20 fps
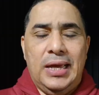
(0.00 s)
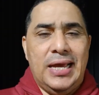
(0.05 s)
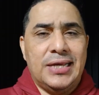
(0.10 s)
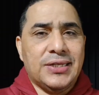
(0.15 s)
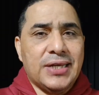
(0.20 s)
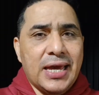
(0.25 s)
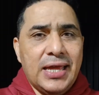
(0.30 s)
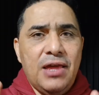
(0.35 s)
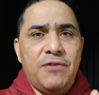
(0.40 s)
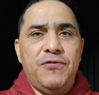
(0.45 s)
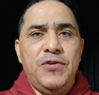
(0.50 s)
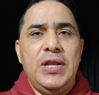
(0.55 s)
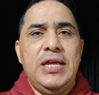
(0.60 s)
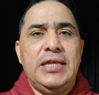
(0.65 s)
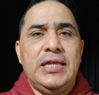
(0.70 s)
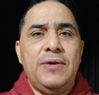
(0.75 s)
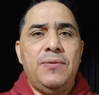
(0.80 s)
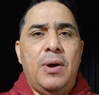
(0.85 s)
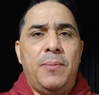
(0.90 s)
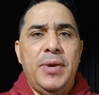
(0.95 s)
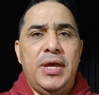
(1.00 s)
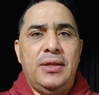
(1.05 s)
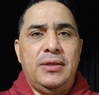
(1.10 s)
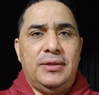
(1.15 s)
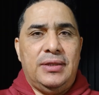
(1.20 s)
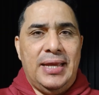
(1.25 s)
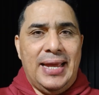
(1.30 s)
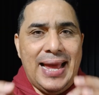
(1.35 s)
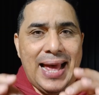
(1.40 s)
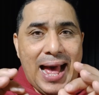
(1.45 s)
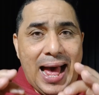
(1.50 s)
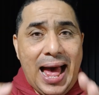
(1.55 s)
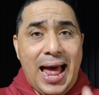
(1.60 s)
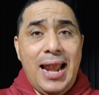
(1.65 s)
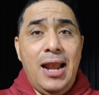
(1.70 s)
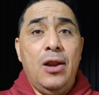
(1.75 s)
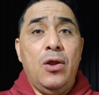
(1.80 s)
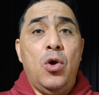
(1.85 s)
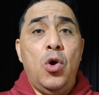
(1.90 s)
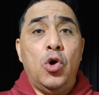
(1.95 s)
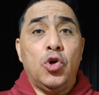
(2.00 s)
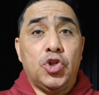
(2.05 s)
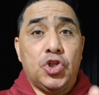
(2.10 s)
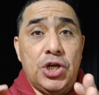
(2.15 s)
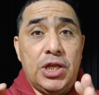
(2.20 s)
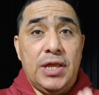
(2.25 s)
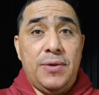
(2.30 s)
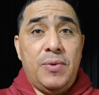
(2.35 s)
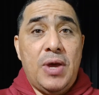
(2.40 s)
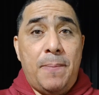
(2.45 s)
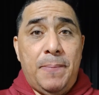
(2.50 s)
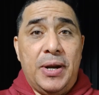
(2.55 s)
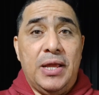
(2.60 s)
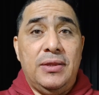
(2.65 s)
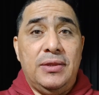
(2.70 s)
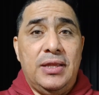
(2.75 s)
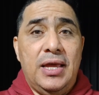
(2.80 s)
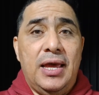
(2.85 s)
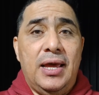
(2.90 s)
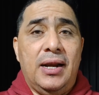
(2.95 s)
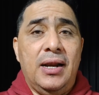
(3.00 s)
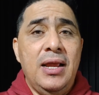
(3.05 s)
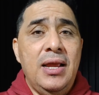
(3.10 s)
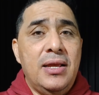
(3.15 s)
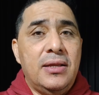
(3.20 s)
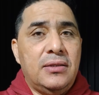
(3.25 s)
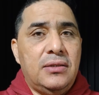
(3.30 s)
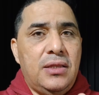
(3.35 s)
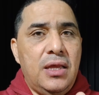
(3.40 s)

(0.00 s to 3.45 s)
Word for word: Es que definitivamente algo se debe aprender